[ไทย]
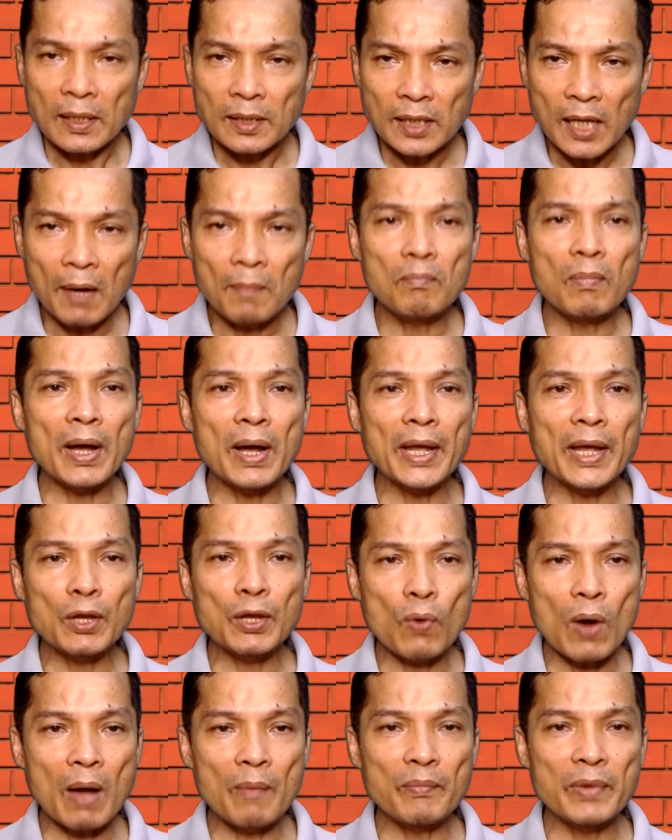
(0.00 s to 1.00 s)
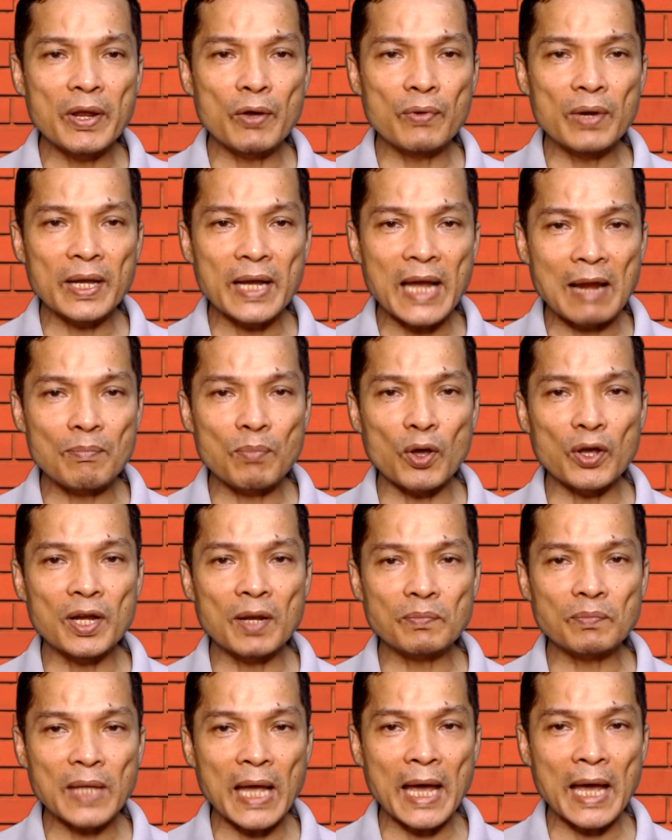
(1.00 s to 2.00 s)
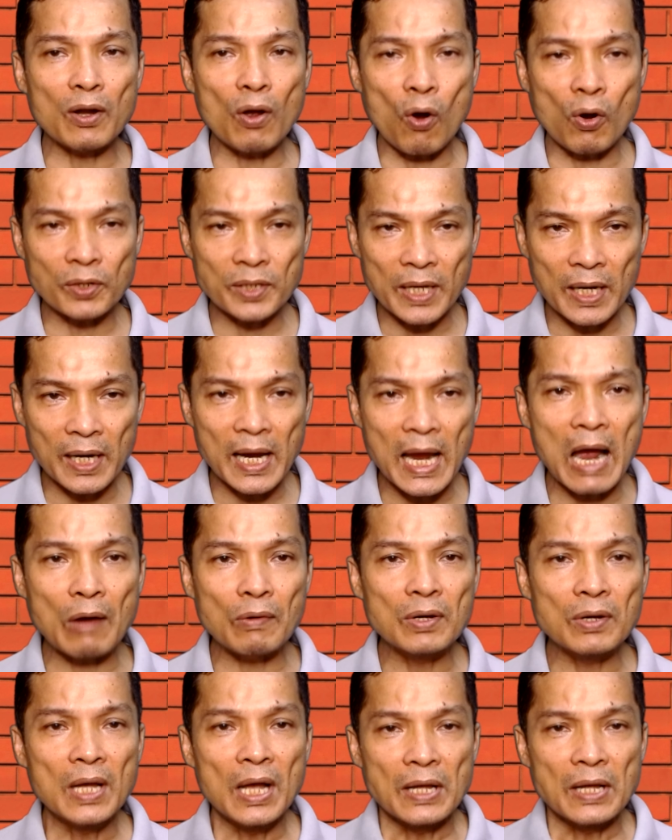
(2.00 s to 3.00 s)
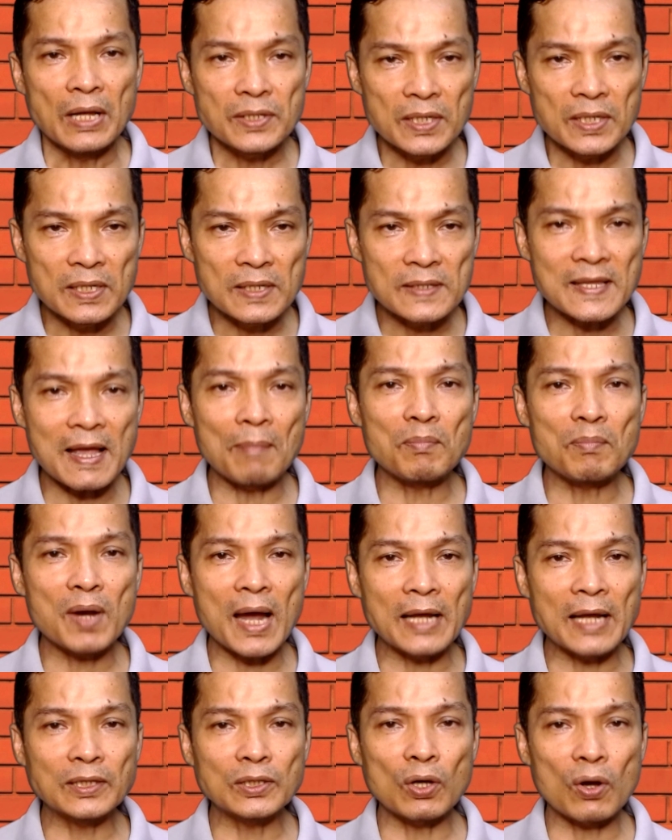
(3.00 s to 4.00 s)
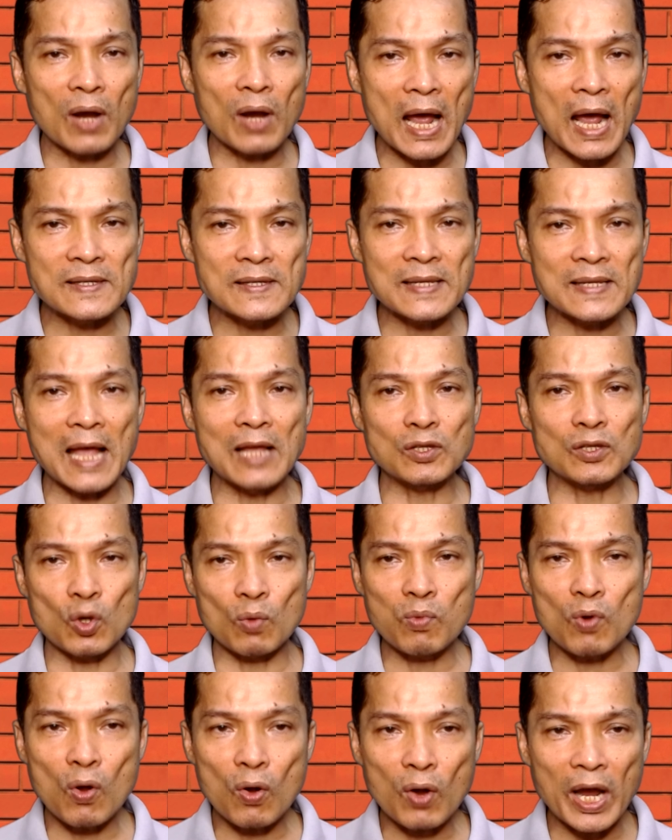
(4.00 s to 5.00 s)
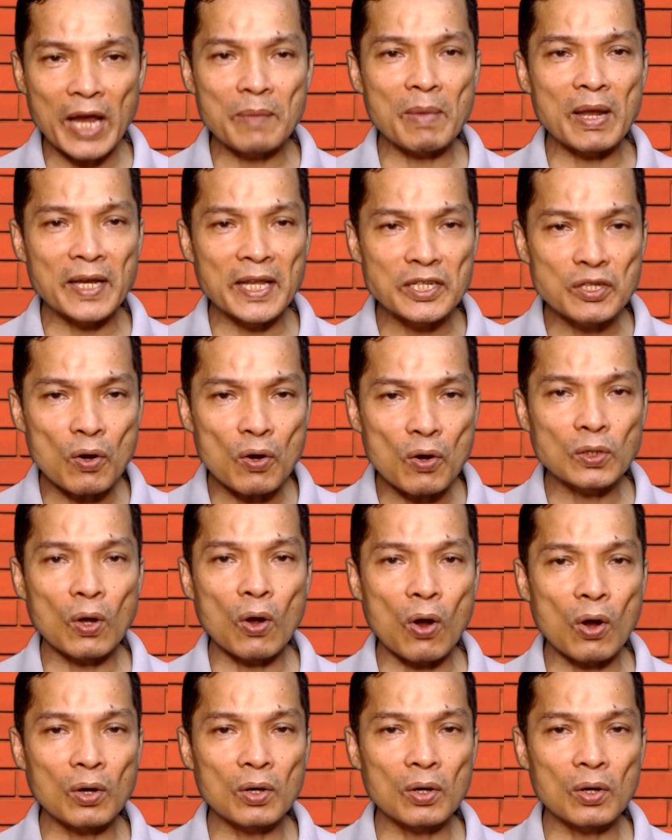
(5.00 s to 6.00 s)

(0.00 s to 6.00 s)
ทำไมความเร็วในการปล่อยน้ำตาลออกจากข้าวจึงสำคัญต่อการสะสมของไขมันในช่องท้อง